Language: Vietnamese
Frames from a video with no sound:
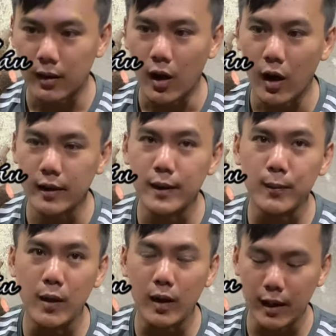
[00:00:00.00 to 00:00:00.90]
Rồi tiếp
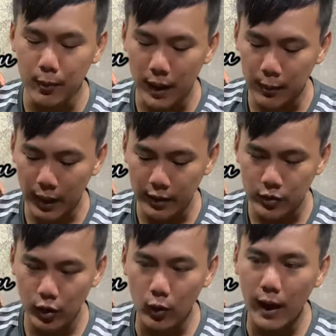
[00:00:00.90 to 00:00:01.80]
theo là cây mai mã
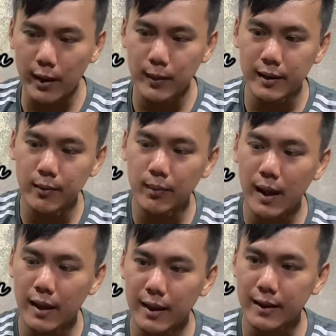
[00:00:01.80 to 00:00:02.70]
số hai mươi chín
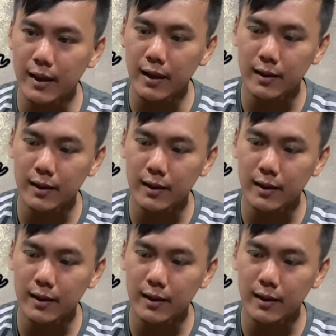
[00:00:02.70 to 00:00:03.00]
bê ha anh chị.